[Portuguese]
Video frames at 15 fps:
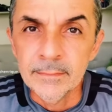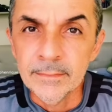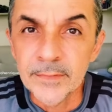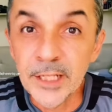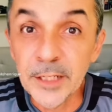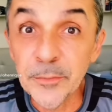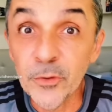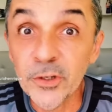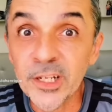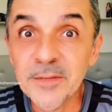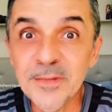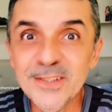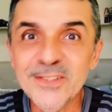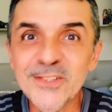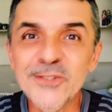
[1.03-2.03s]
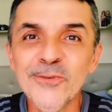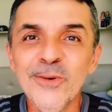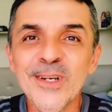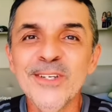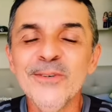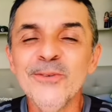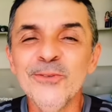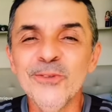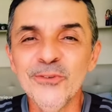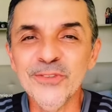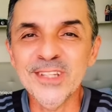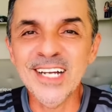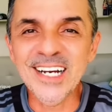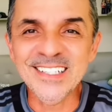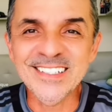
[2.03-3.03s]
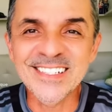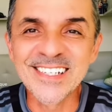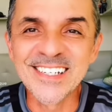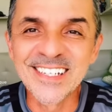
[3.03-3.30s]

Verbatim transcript: Demorei, mas estou aqui com novidades.